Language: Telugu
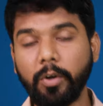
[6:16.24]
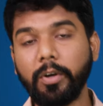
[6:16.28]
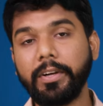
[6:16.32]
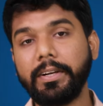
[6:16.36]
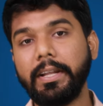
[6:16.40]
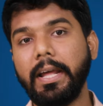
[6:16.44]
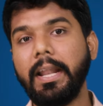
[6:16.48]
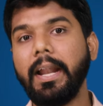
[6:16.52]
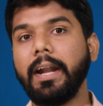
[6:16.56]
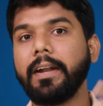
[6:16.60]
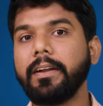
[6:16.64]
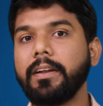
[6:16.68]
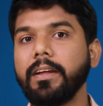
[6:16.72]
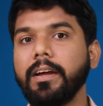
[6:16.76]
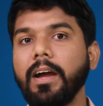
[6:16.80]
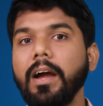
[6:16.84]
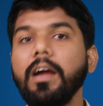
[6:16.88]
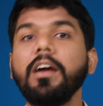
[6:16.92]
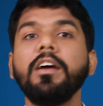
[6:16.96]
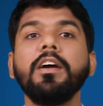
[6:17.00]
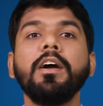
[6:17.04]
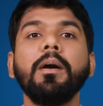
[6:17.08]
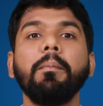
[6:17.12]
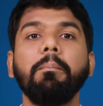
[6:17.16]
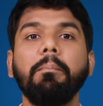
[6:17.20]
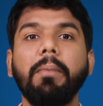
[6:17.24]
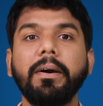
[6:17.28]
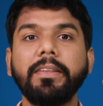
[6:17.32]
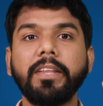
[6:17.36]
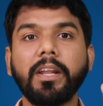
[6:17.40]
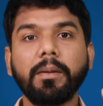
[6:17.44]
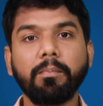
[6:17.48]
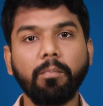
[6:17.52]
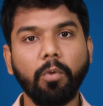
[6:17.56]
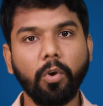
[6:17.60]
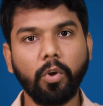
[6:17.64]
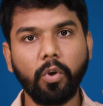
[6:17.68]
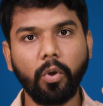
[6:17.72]
మనకు డైరెక్ట్ గా
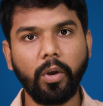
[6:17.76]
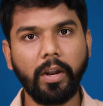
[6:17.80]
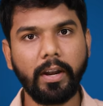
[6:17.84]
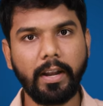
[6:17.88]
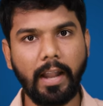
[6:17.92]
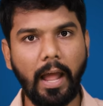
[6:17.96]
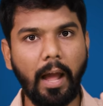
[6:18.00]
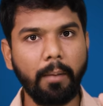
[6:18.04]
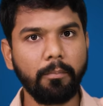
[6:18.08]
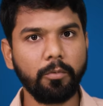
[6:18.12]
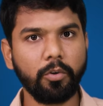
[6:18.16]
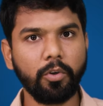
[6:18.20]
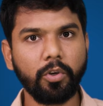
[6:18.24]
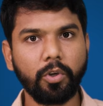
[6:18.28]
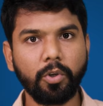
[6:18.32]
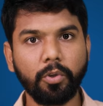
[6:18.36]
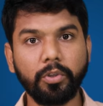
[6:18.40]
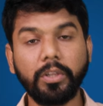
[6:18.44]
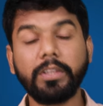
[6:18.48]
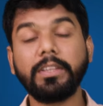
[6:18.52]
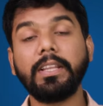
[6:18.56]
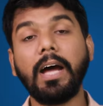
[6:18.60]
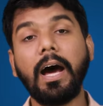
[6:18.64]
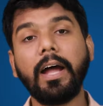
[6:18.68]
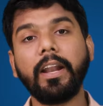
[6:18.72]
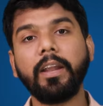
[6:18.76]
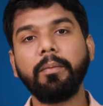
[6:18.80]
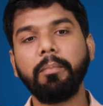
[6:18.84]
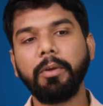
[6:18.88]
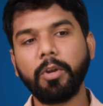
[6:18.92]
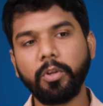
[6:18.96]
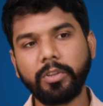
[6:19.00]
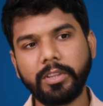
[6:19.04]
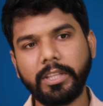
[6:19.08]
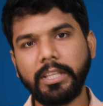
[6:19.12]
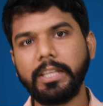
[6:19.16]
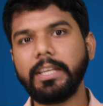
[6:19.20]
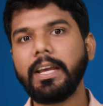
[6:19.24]
మదర్ లోని ర్యామ్ ఉంటుంది దాన్ని
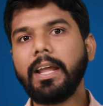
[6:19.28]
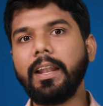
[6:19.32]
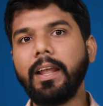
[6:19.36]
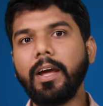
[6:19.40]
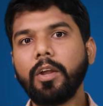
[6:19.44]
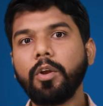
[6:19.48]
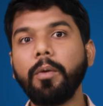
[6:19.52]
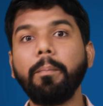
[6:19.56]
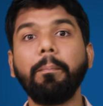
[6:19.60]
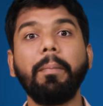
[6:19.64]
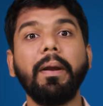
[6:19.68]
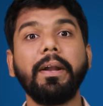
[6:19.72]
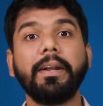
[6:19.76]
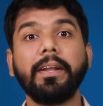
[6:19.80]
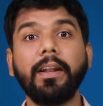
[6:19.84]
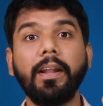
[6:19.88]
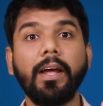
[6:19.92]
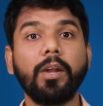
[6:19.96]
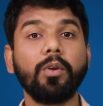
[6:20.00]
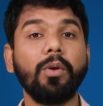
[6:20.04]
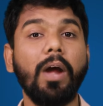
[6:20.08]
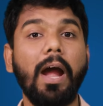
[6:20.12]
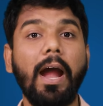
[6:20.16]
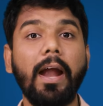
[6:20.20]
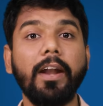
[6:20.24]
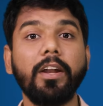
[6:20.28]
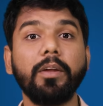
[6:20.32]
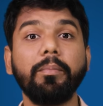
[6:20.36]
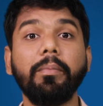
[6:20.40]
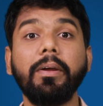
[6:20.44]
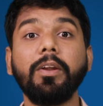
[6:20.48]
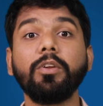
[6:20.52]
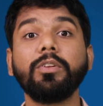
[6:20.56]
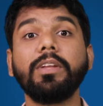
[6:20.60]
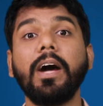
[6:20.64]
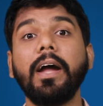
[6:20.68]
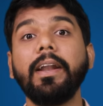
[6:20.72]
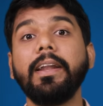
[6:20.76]
మీరు తీయలేరు పెట్టలేరు అండ్
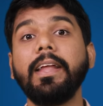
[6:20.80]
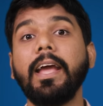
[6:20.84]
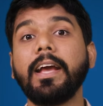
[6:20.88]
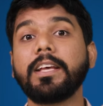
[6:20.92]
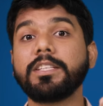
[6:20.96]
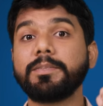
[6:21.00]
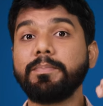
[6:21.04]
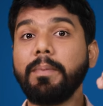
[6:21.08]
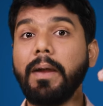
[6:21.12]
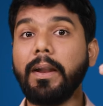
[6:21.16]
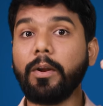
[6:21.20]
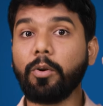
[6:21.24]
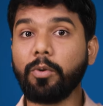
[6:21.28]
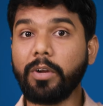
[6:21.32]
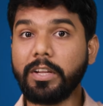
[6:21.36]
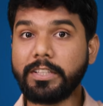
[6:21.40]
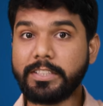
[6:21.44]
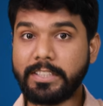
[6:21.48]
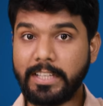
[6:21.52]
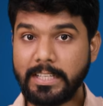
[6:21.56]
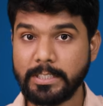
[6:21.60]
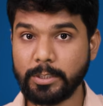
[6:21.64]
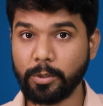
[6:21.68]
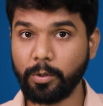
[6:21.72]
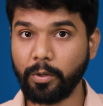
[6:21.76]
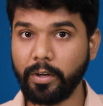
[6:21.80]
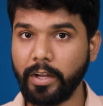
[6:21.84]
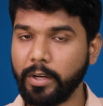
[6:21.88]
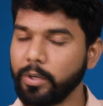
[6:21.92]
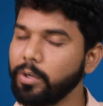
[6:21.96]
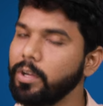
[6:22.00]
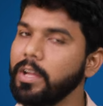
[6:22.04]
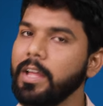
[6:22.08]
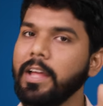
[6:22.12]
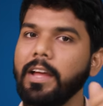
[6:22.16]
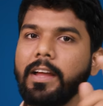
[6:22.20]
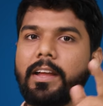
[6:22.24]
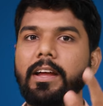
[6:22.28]
మీరు దాన్ని ఎక్స్పాండ్ కూడా
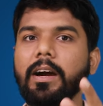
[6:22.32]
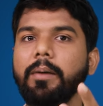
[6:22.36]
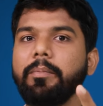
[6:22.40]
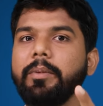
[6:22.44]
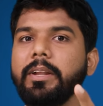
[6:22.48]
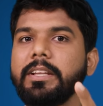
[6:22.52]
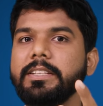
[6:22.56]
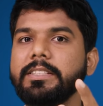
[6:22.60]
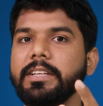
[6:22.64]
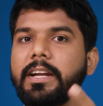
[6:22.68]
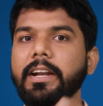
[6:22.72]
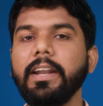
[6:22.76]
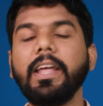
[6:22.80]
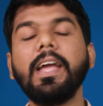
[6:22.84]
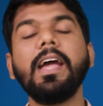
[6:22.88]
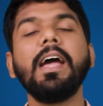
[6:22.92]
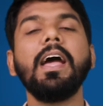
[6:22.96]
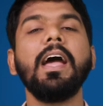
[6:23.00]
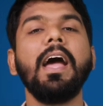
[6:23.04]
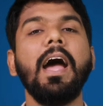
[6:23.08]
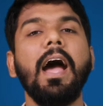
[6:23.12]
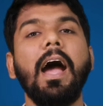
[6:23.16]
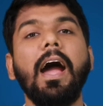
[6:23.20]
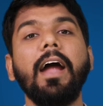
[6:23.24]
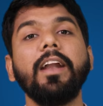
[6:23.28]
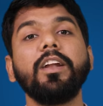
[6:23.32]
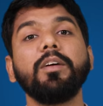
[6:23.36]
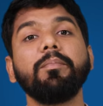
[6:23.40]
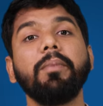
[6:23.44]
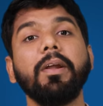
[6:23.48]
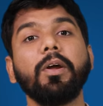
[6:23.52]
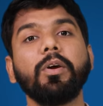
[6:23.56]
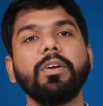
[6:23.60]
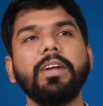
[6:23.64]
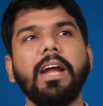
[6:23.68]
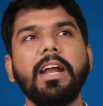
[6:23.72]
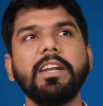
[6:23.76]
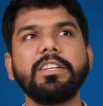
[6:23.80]
చేసుకోలేరు గమనించండి అండ్
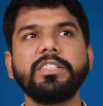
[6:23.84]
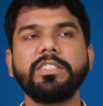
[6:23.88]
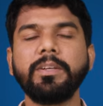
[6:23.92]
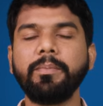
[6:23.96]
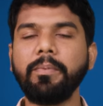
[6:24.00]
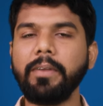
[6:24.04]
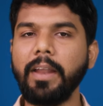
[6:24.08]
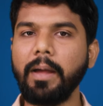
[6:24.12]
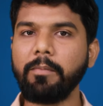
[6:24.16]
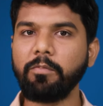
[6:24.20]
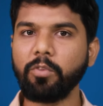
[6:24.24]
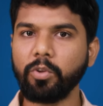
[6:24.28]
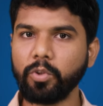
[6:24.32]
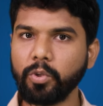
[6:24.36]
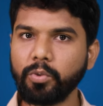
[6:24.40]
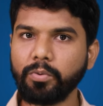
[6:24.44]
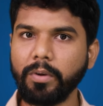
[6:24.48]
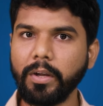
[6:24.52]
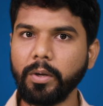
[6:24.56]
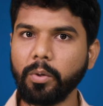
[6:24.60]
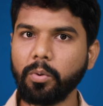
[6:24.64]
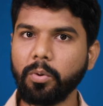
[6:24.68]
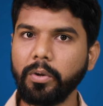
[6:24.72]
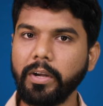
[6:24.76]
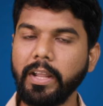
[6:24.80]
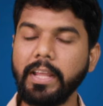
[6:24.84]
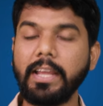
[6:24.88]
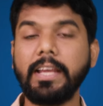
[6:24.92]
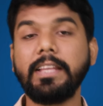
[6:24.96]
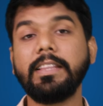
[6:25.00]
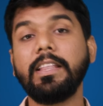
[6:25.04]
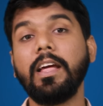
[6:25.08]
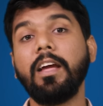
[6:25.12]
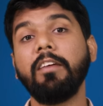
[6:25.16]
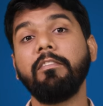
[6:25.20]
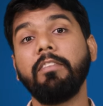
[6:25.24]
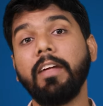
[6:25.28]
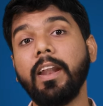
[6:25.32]
మనకు ఎయిట్ జీబీ ర్యామ్ వద్దు అనుకుంటే
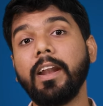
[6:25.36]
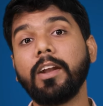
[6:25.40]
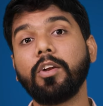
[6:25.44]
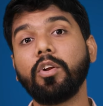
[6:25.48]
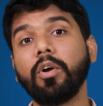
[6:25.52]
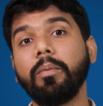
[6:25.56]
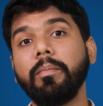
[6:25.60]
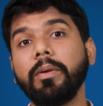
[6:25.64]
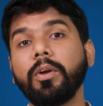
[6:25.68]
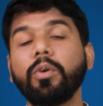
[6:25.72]
ఇదే లో